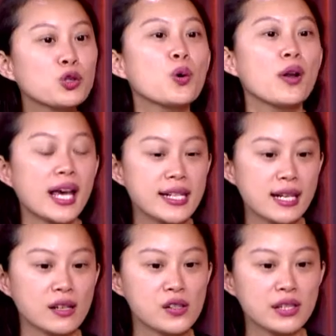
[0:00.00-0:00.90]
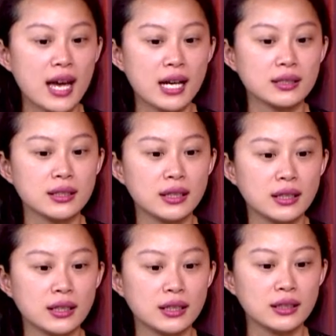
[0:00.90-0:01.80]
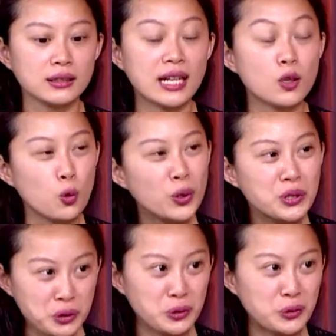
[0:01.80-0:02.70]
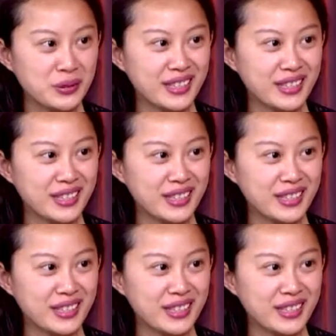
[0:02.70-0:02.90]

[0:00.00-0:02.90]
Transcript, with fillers: 对我来讲是它的它的温度，